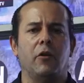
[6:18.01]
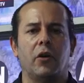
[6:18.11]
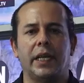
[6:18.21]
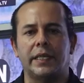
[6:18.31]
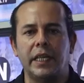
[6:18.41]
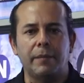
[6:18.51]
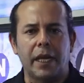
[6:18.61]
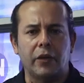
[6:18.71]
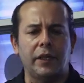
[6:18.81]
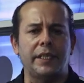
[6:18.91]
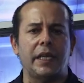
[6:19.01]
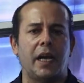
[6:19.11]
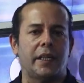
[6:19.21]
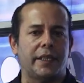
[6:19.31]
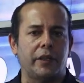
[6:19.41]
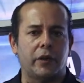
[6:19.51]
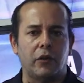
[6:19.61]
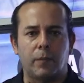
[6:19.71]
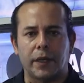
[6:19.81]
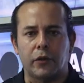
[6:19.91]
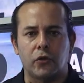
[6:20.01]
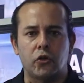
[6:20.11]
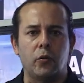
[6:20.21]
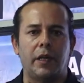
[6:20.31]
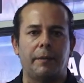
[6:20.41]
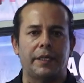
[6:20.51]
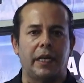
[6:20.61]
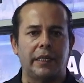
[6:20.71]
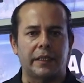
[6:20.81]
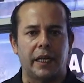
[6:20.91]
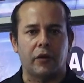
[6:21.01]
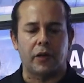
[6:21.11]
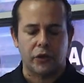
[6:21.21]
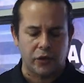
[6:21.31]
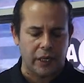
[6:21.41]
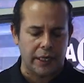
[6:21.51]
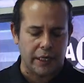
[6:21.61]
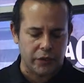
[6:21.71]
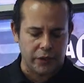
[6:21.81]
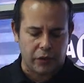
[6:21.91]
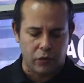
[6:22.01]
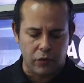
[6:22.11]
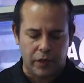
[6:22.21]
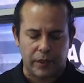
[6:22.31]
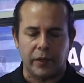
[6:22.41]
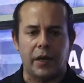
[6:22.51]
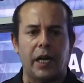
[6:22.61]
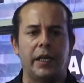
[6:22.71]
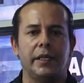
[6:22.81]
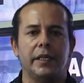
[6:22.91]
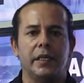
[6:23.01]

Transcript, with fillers: Juan Alianza Lima Noticias, Centro Quiropráctico Chubel, especialistas en la corrección y alineación de la columna vertebral.